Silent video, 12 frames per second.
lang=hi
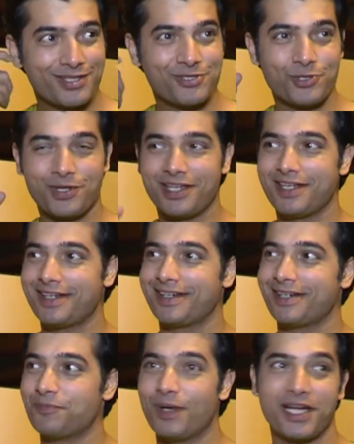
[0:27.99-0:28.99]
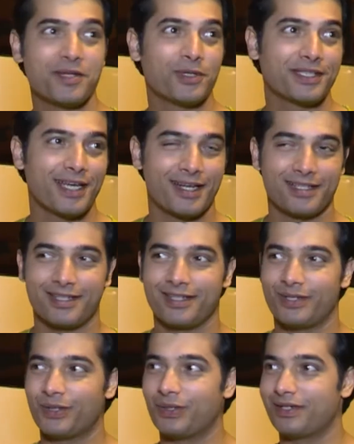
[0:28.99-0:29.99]
क्योंकि पानी बहुत गहरा था
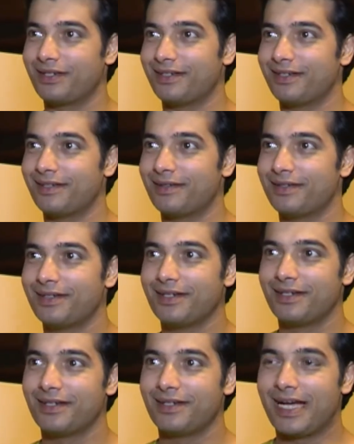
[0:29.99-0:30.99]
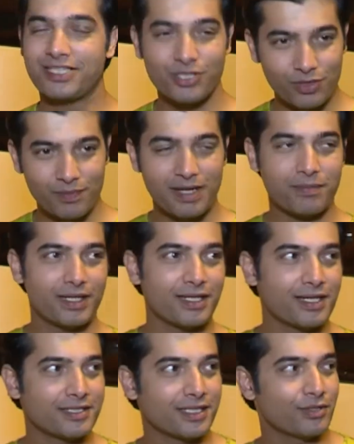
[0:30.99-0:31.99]
और एक्चुअली मैं एक बात
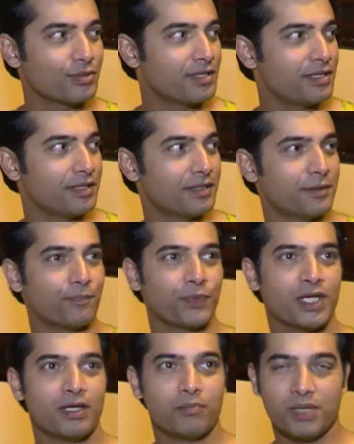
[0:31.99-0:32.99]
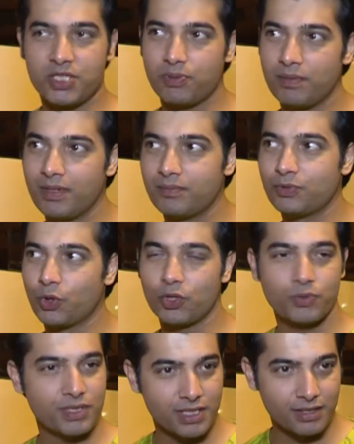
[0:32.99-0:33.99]
कहना चाहता हूँ कि बचपन में हम जो
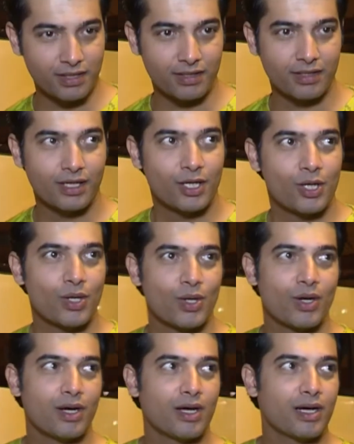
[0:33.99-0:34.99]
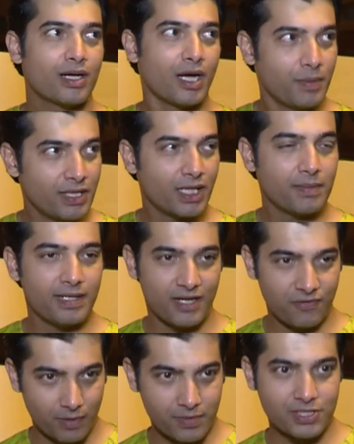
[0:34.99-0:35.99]
कुछ भी सीखते हैं कभी ना कभी
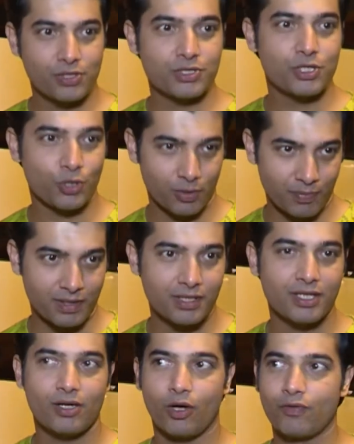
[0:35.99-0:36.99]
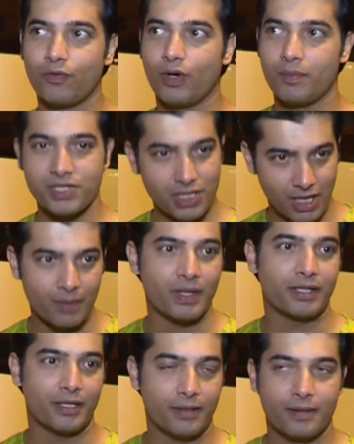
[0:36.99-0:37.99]
लाइफ में हमेशा उसकी ज़रूरत पड़ती है और वो हमेशा काम
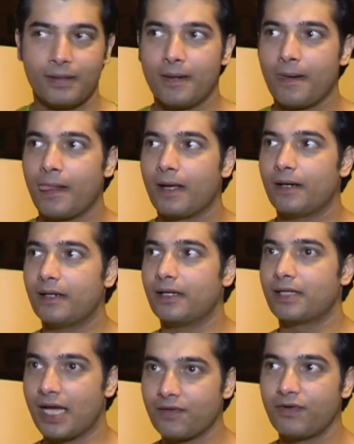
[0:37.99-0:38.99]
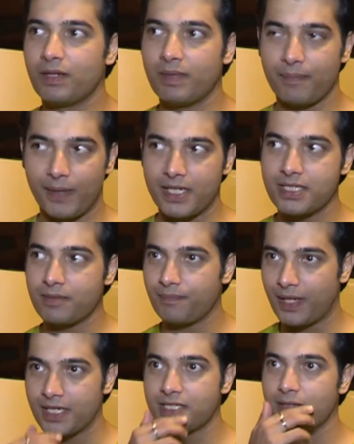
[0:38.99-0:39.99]
आता है थैंकफुली uh, मेरे पेरेंट्स
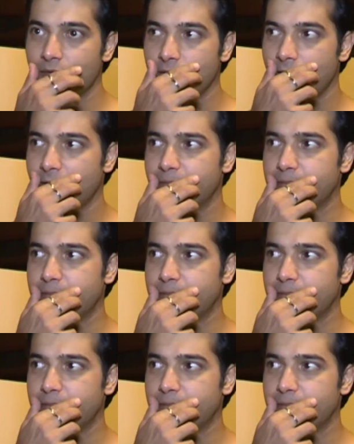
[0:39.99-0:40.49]
पेरेंट्स ने मुझे